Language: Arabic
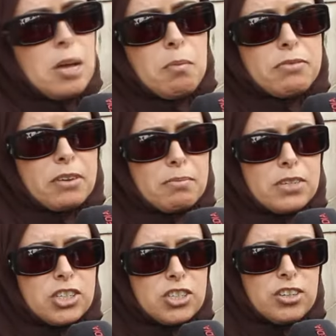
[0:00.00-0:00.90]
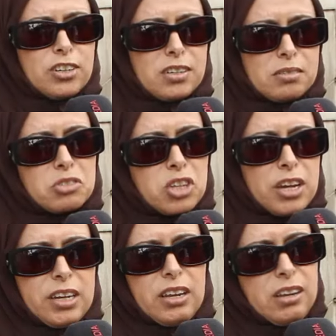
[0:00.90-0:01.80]
ما فماش آه،
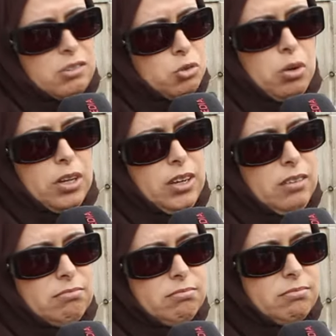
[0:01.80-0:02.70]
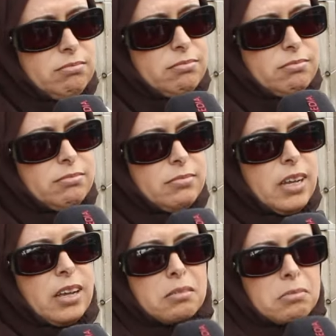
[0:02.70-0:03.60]
شهريه شويه
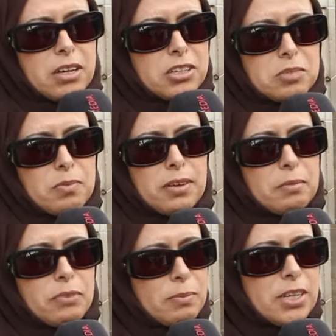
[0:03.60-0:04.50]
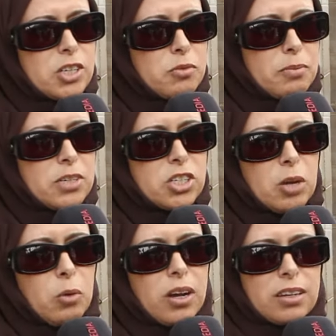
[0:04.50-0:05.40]
ما عرفش ما فماش ما فماش
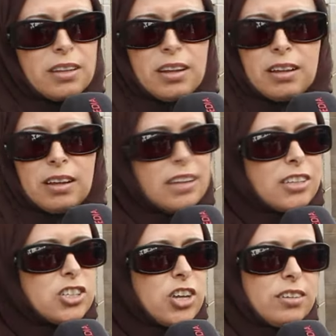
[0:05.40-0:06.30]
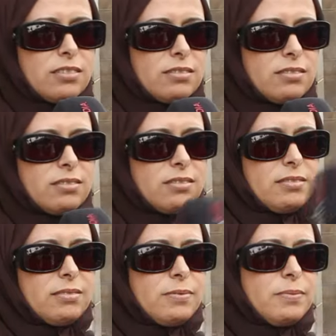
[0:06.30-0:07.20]
لا وقت لا حتى شيء
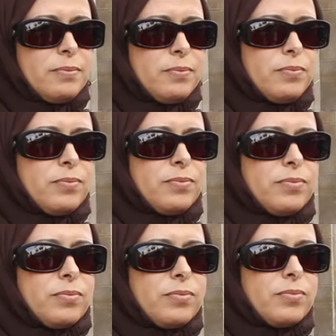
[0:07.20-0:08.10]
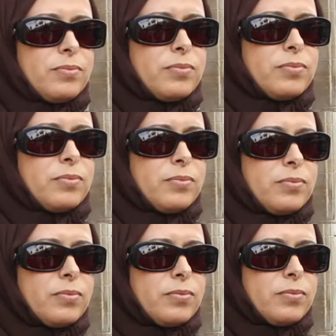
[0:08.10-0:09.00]
يعني تخدم آه،
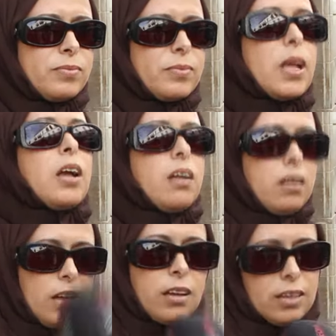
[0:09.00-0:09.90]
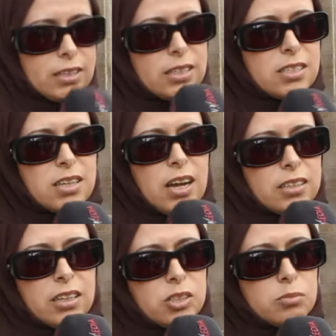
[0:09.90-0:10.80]
دار وشارع اه يعطيك الصحه
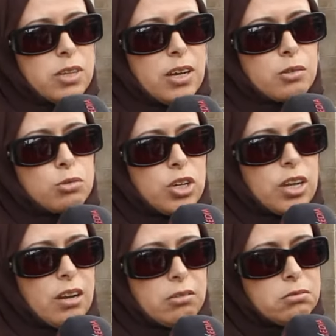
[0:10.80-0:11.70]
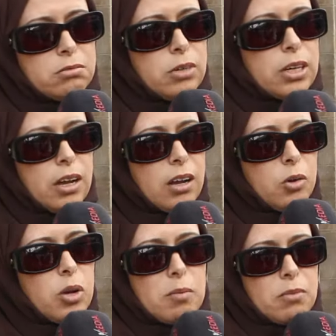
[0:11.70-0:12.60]
تخدم دار وشارع
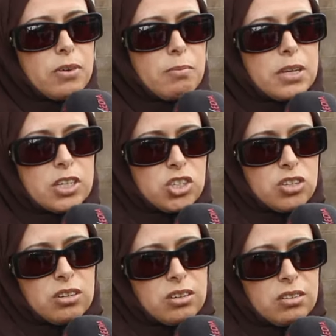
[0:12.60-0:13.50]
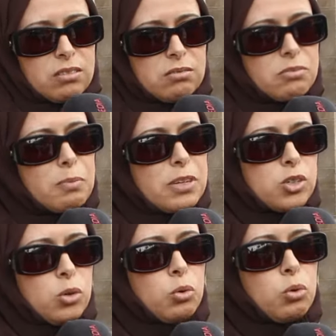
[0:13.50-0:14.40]
وكها ما فماش آه، ما
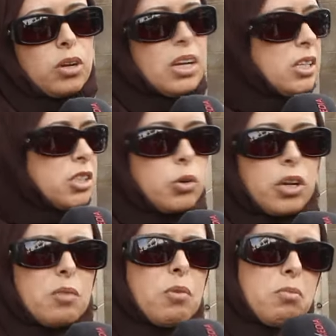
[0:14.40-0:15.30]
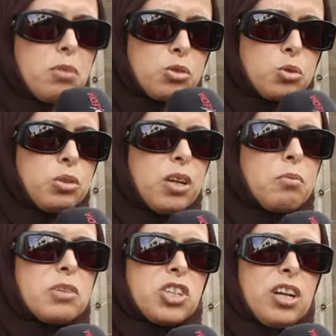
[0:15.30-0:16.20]
فماش حقوق تيوريكمون موجوده
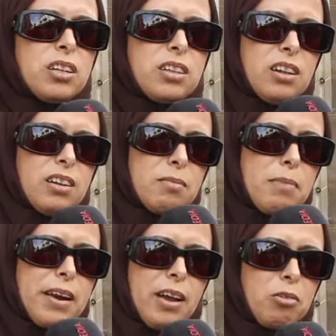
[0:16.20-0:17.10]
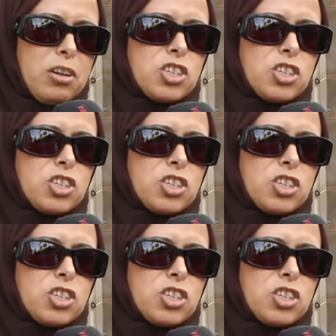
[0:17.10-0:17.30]
ومجله المراه ولا